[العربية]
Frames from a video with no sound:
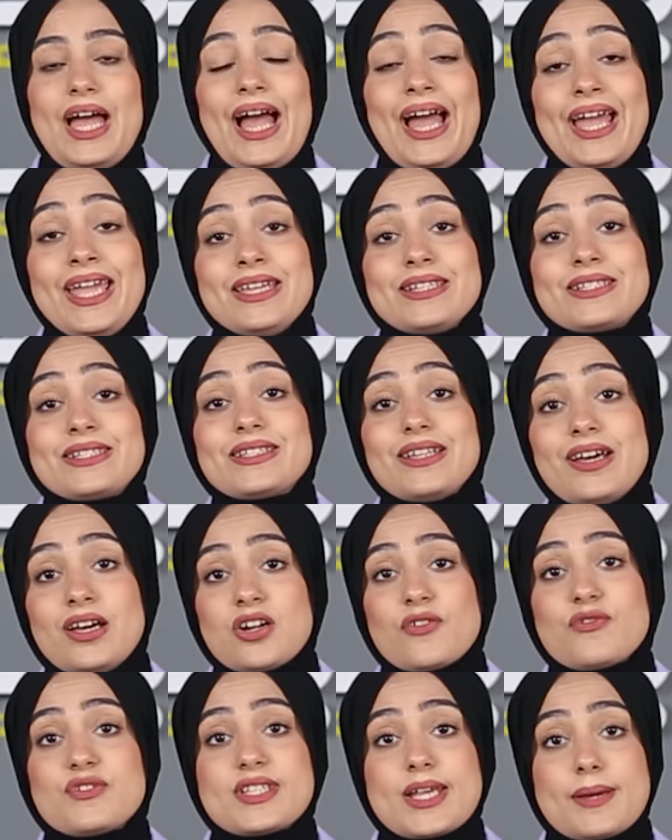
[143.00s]
عايز
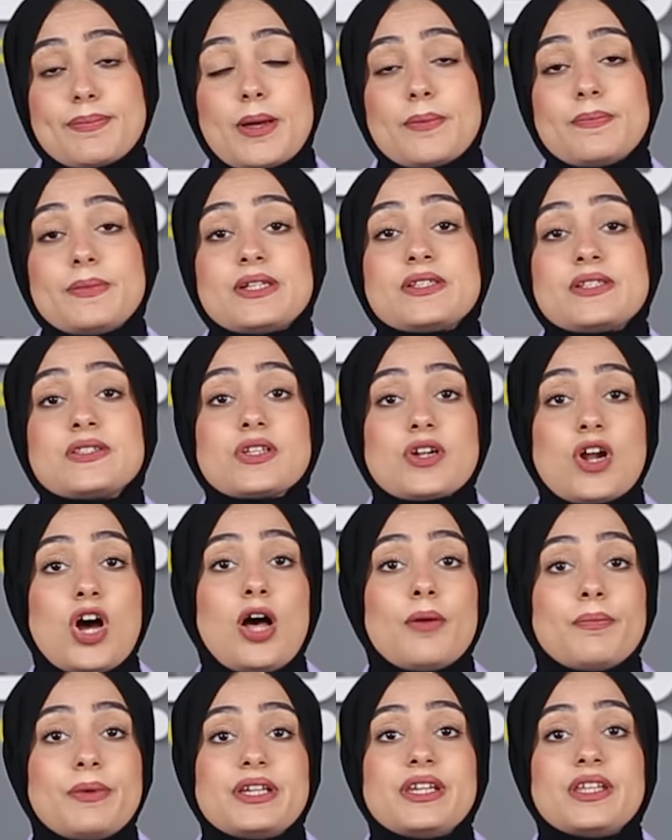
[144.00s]
تعرف سبب
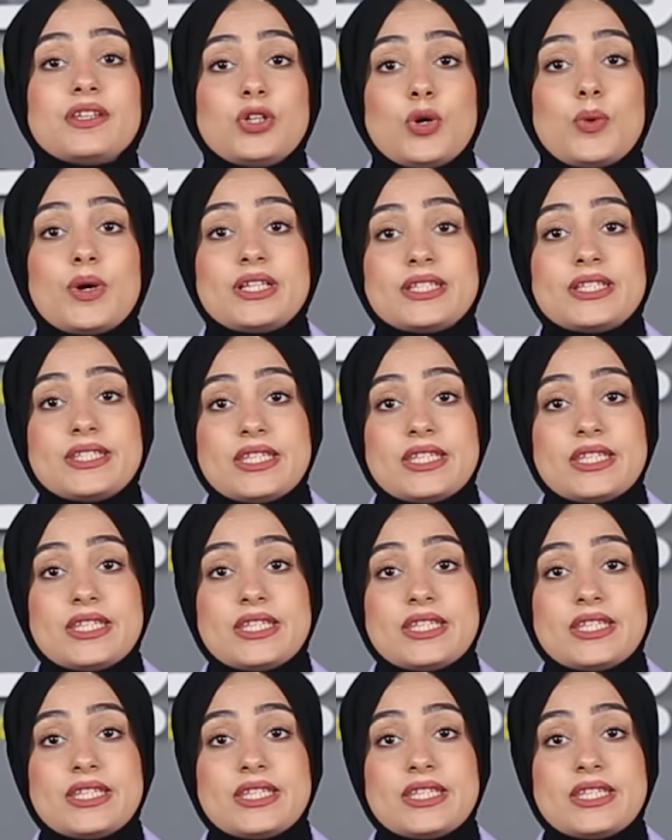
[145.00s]
صراع بين الدول